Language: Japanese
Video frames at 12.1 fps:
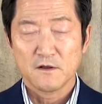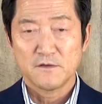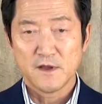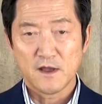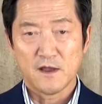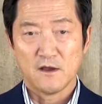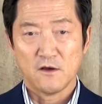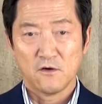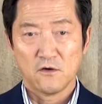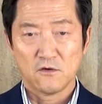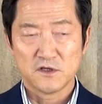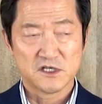ねえ、
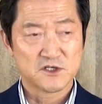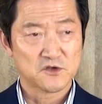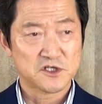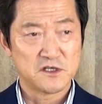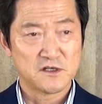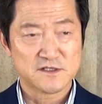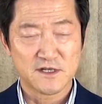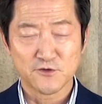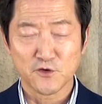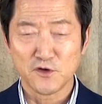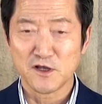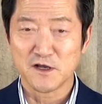キシトシン、
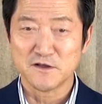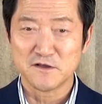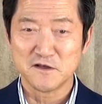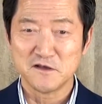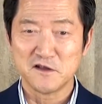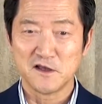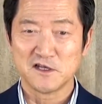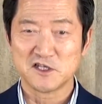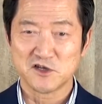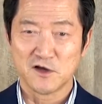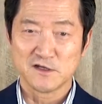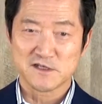セロトニンが出てきて
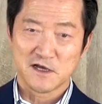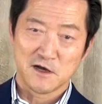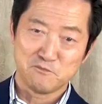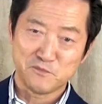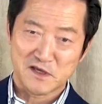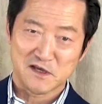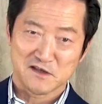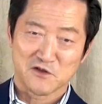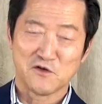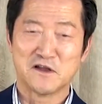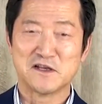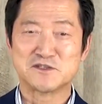幸せ、ハッピーって
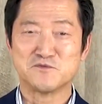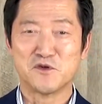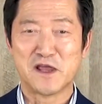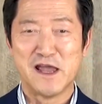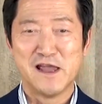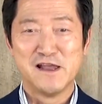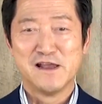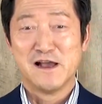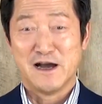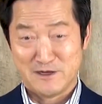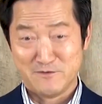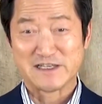いう話もね、
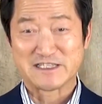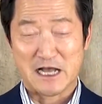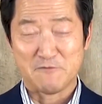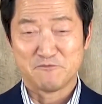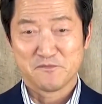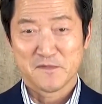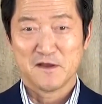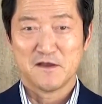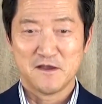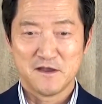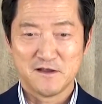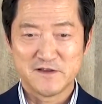ありました。
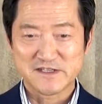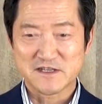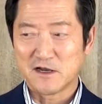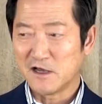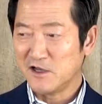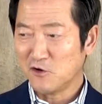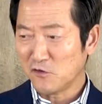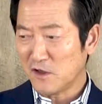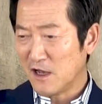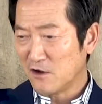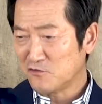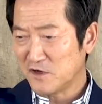えー、ですから、いろん
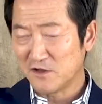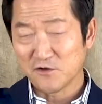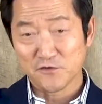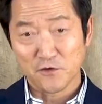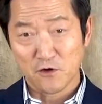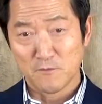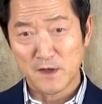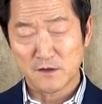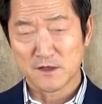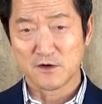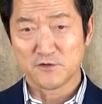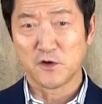なクレードとメンタル